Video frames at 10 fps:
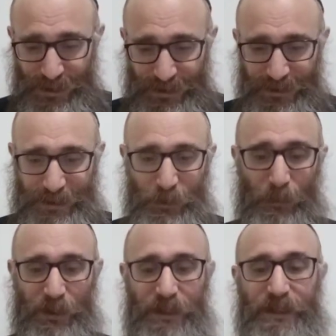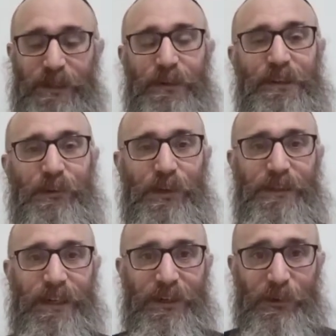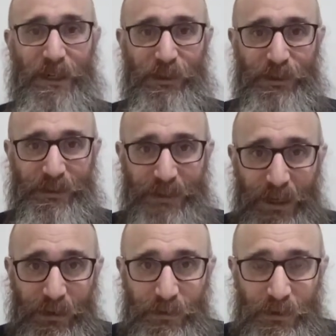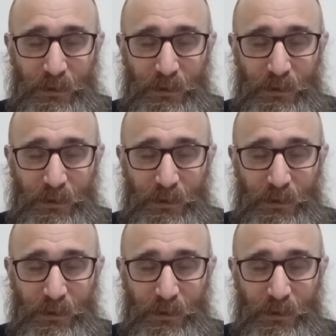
ya entendimos por qué este versículo está en el lugar en donde está,